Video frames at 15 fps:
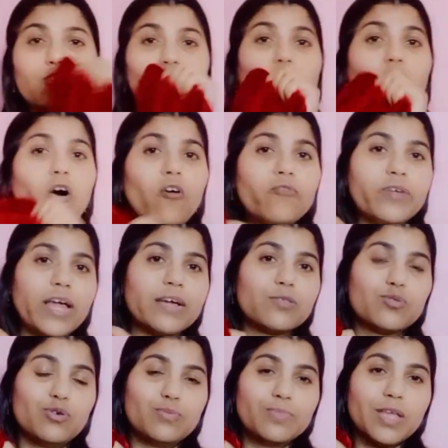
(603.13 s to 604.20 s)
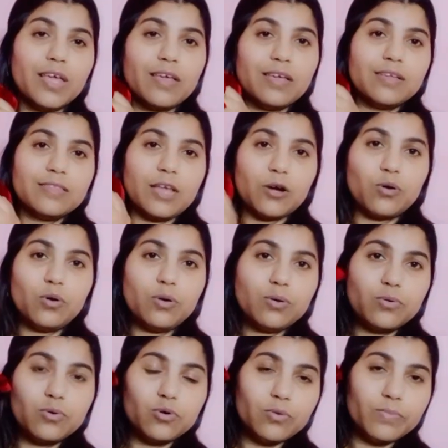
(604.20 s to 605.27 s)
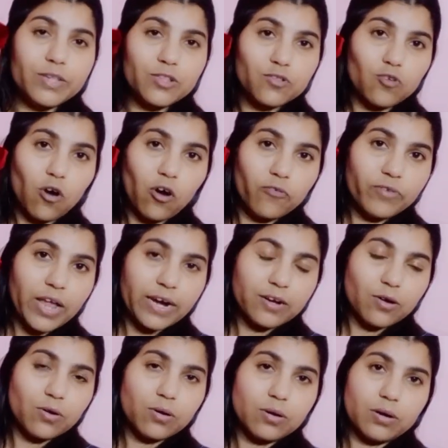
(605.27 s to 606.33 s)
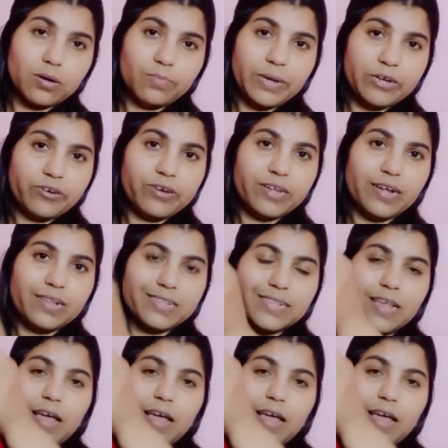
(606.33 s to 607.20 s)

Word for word: সফট একদম দেখো খুবই সফট একটা মেটেরিয়ালস